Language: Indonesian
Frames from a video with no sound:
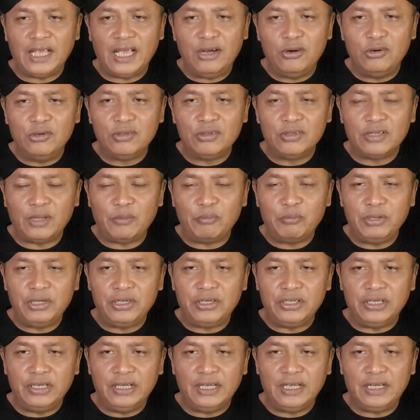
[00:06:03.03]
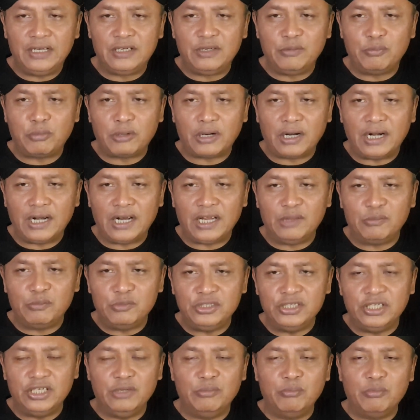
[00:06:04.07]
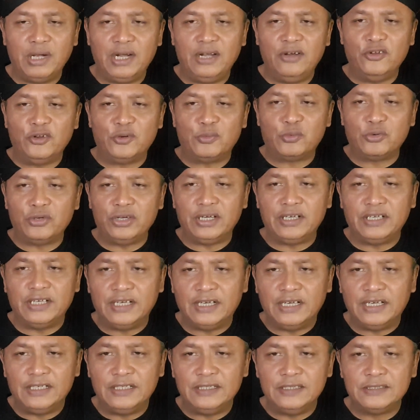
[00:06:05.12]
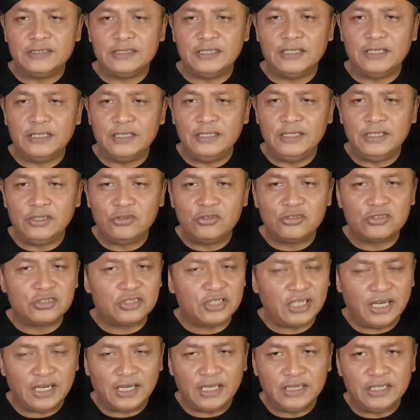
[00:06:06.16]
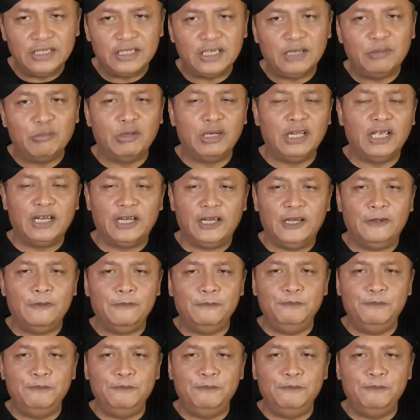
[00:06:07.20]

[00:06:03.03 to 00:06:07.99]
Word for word: tahun, tapi dia diperalat menjadi mandor proyek dana desa. Itu sangat tidak menarik.